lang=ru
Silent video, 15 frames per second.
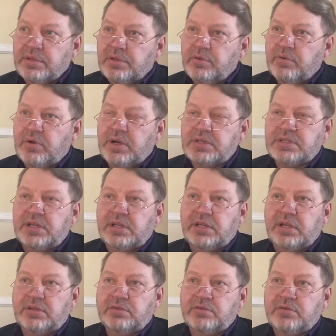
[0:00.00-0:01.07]
и указал
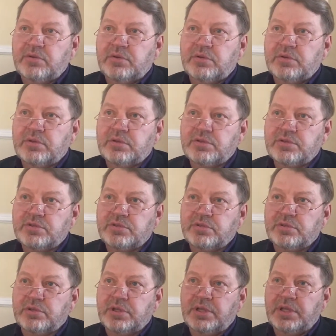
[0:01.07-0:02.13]
на то,
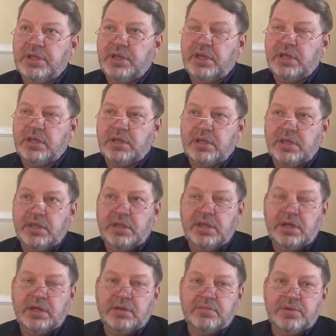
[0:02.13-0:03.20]
что я
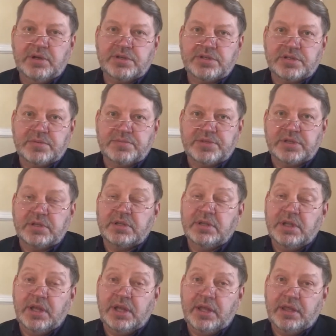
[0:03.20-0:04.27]
якобы ошибся.
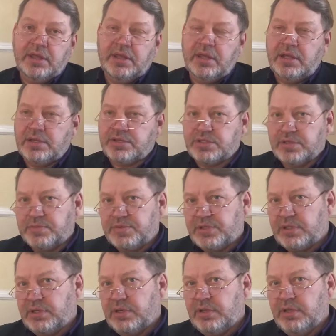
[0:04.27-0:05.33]
Да, я
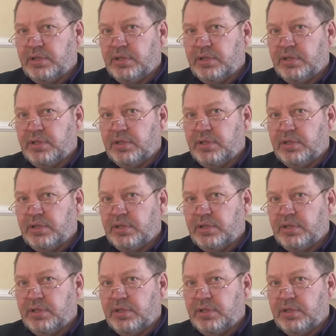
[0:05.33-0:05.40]
ошибся.